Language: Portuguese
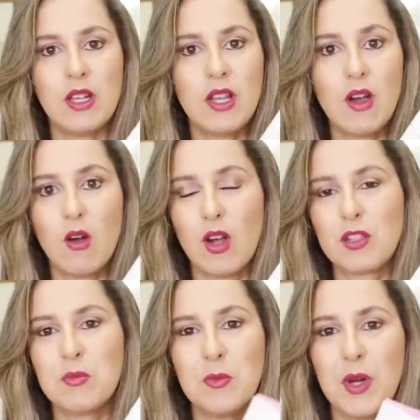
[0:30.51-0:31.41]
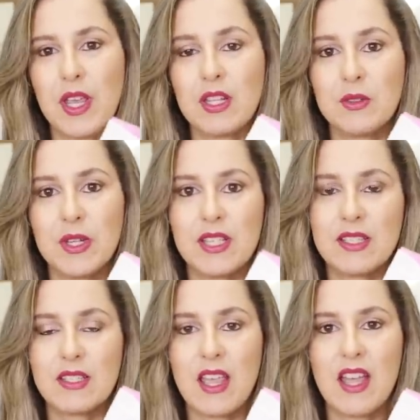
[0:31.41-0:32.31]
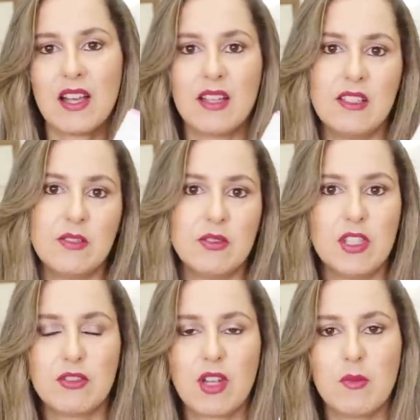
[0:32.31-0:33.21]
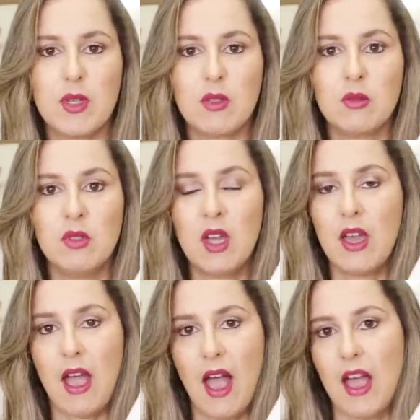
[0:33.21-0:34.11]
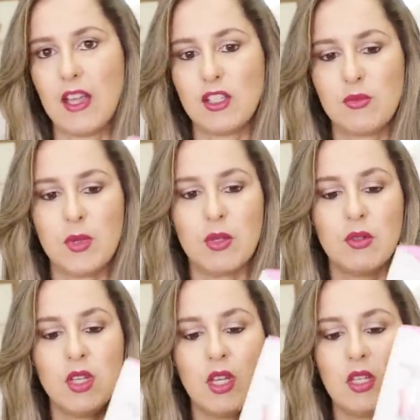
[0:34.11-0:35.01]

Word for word: ele é ótimo porque ele não resseca, ele não deixa o cabelo áspero.